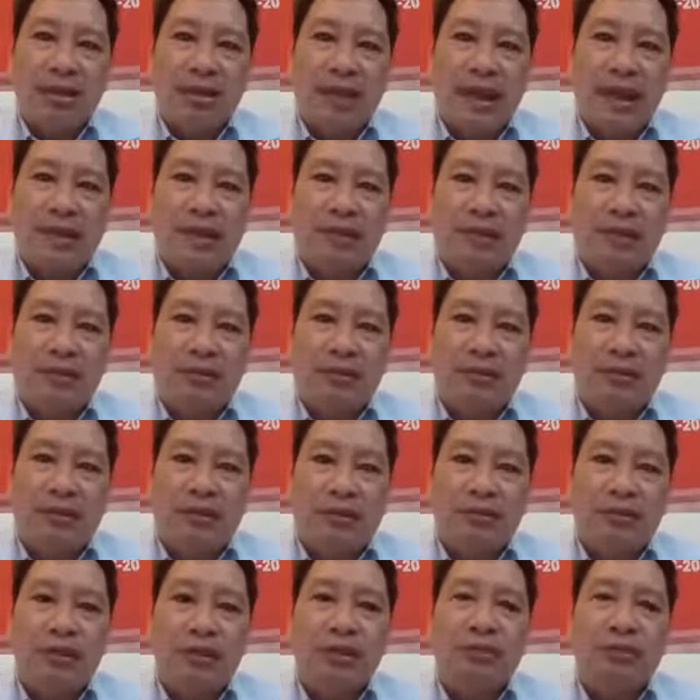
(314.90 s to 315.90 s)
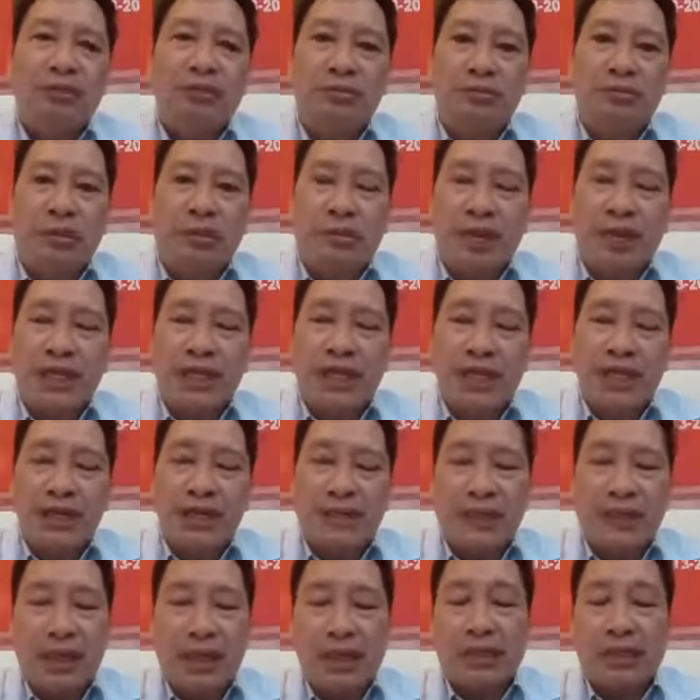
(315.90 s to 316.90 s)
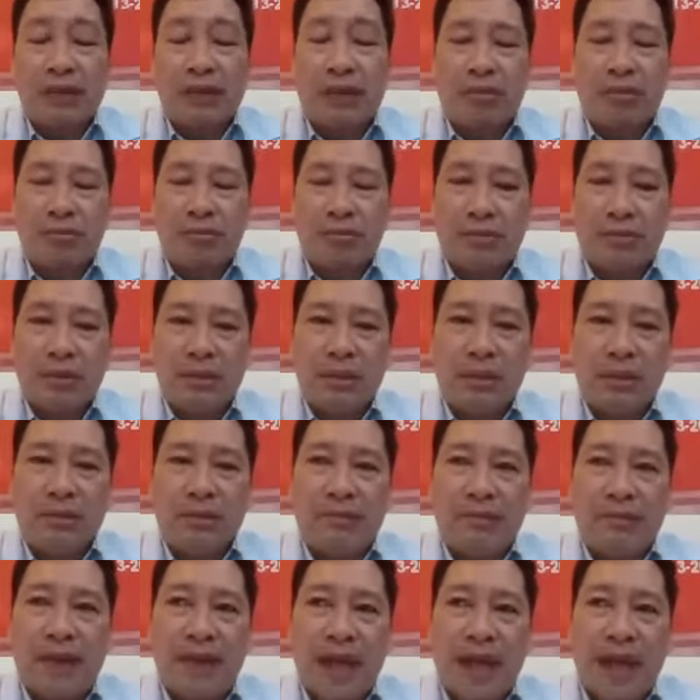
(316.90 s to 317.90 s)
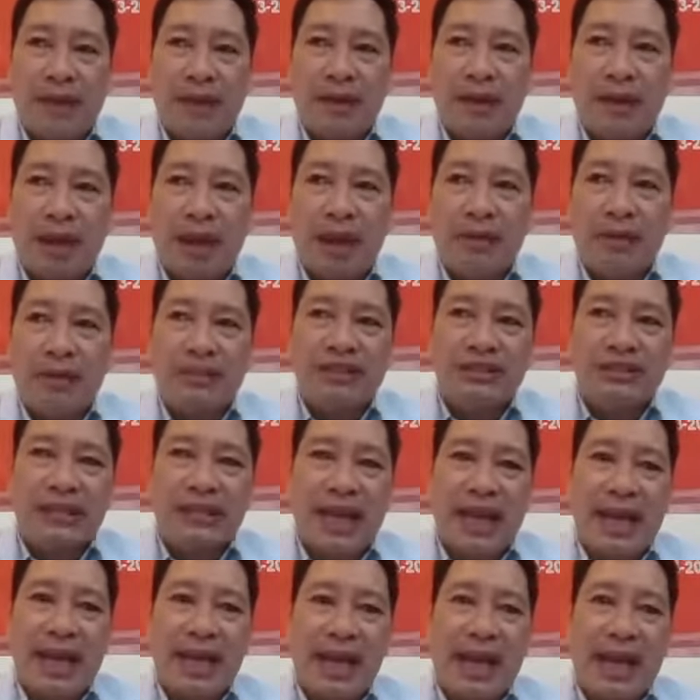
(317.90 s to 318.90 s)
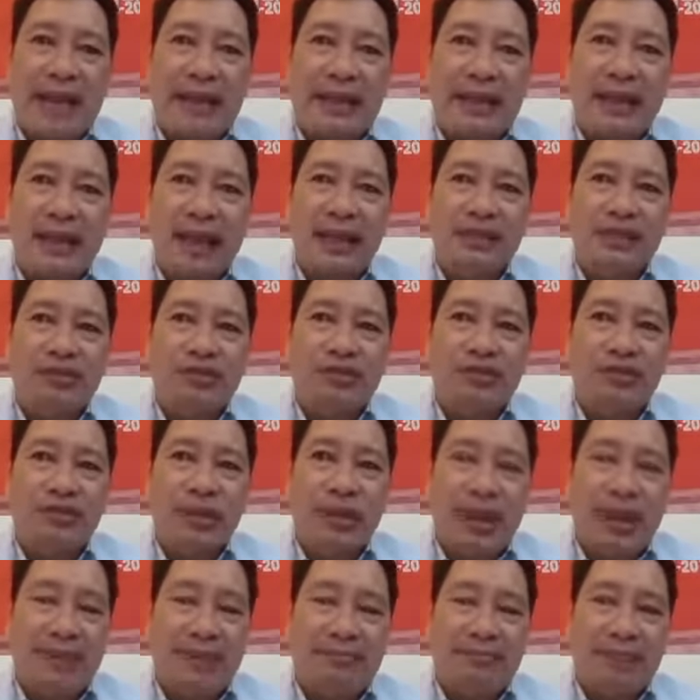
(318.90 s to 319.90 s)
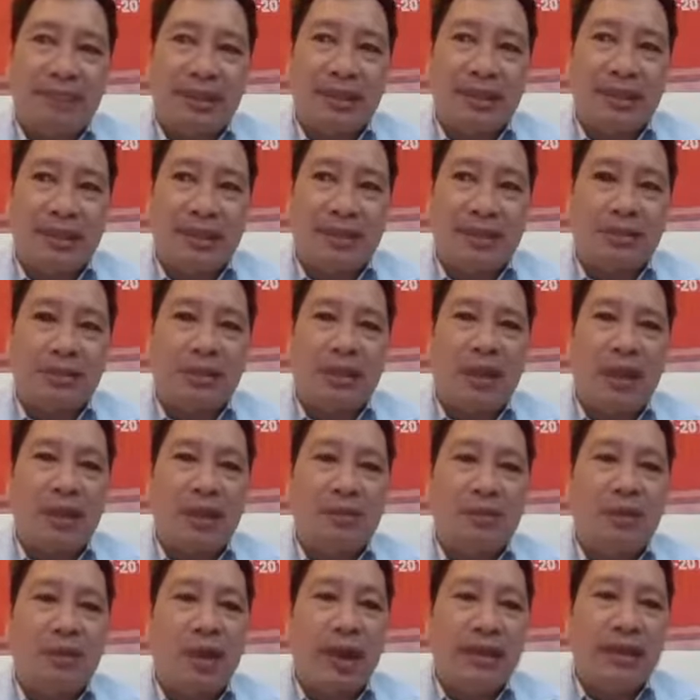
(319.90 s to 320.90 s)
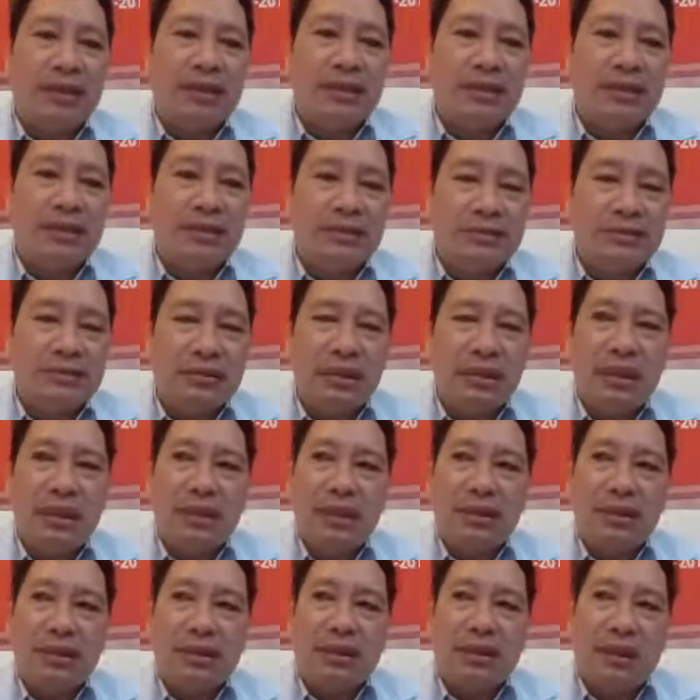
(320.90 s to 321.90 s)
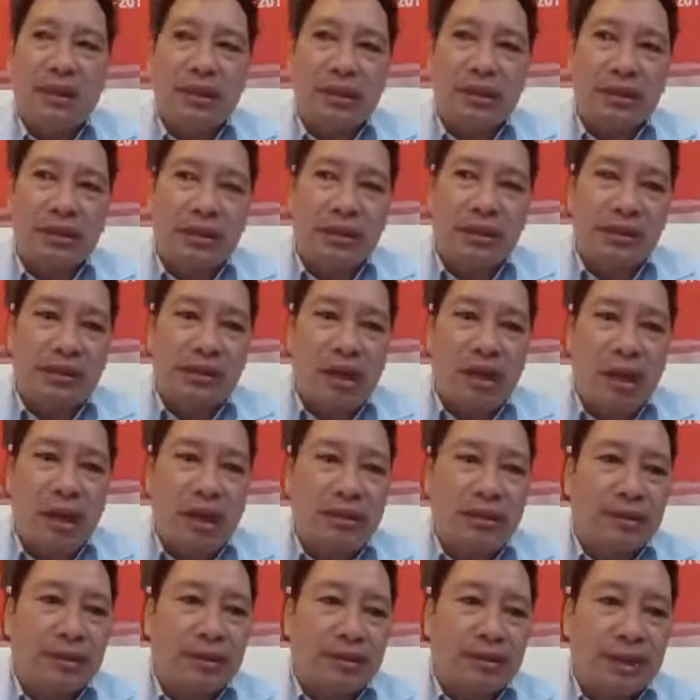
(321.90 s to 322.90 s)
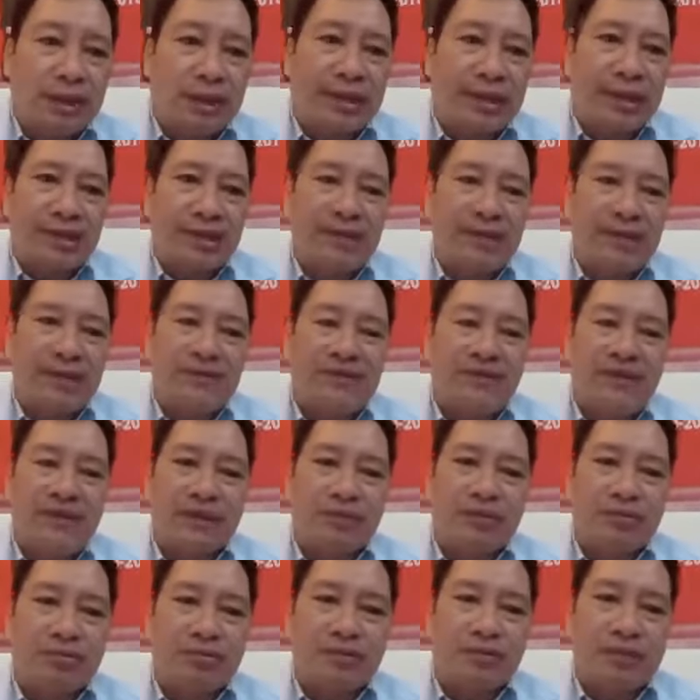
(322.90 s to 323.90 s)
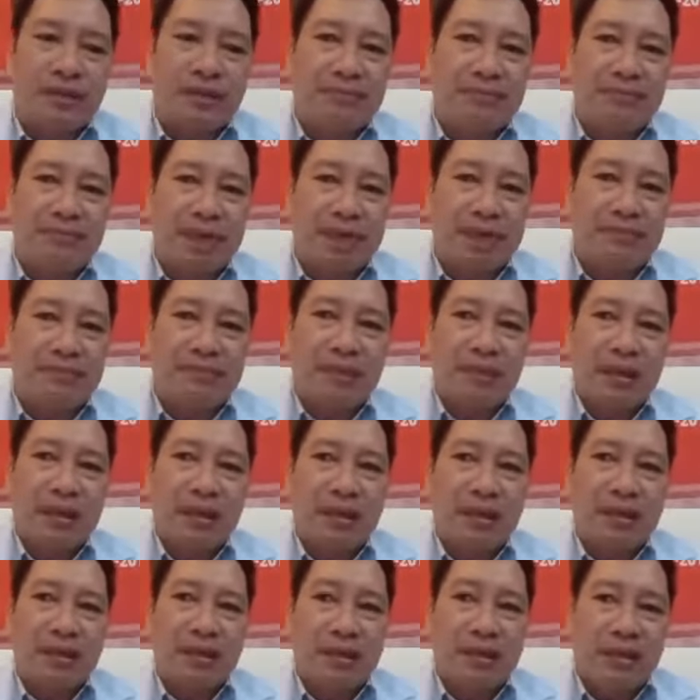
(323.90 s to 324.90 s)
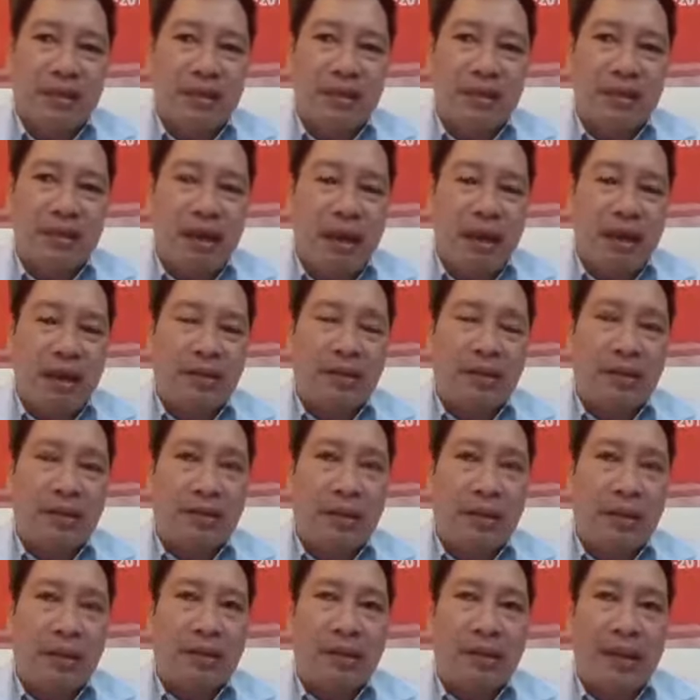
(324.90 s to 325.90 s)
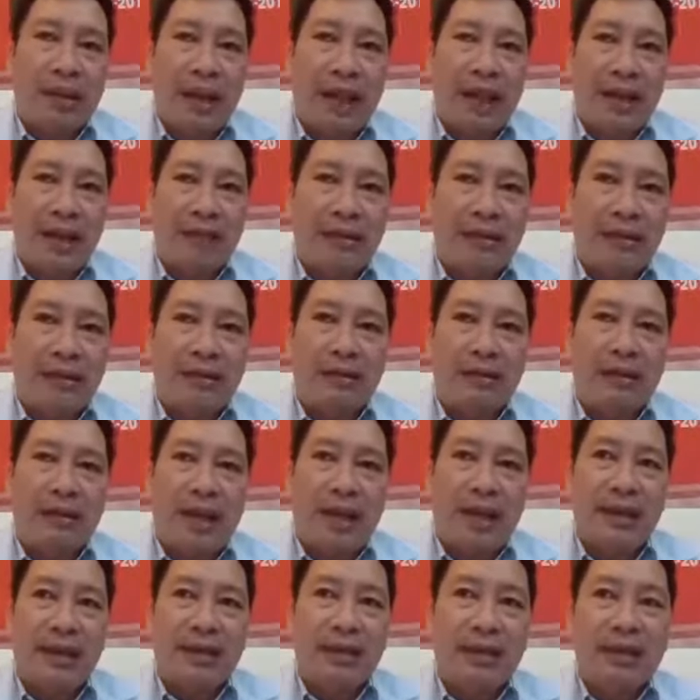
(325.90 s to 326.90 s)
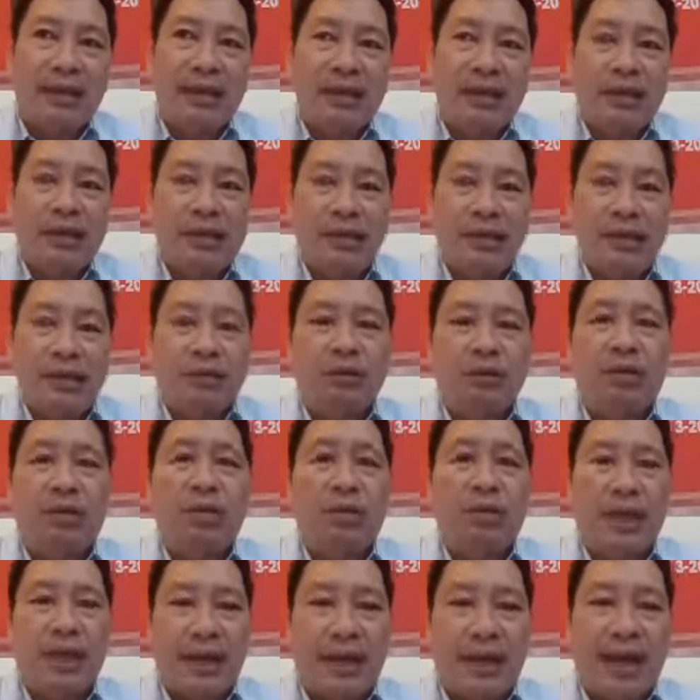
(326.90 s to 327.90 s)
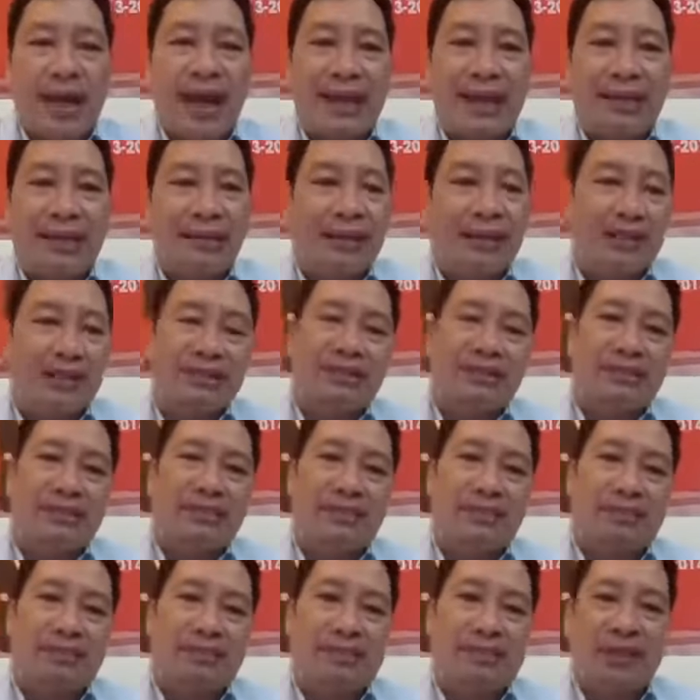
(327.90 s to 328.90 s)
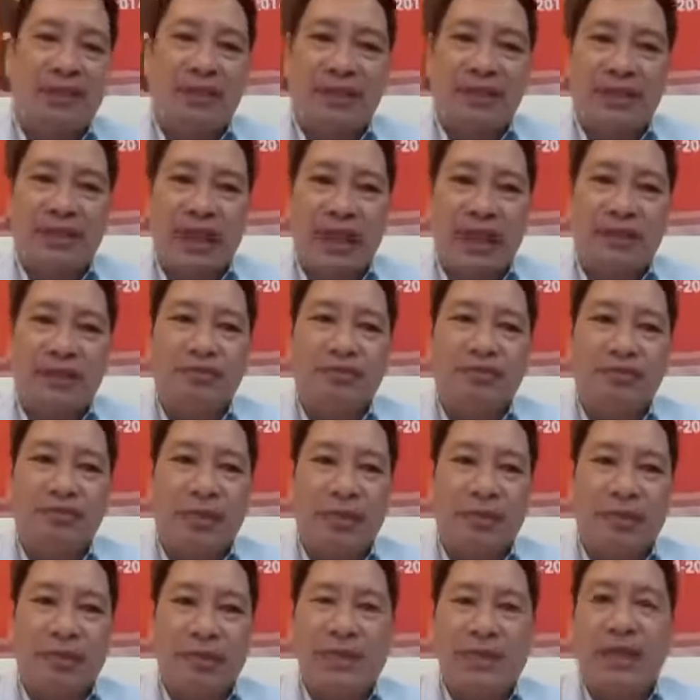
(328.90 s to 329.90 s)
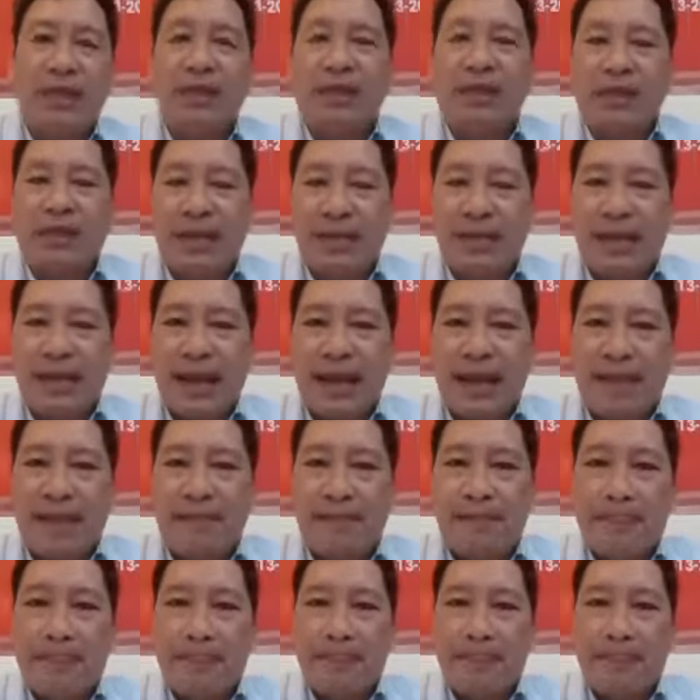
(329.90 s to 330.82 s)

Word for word: da bị tổn thương một cái diện rất là rộng và nó sẽ là gây suy giảm miễn dịch thất thoát nước rồi cửa ngõ cho tất cả những vi trùng xâm nhập cửa ngõ cho tất cả những cái yếu tố ngoại lai có thể xâm nhập vào cơ thể của chúng ta một cách rất là dễ dàng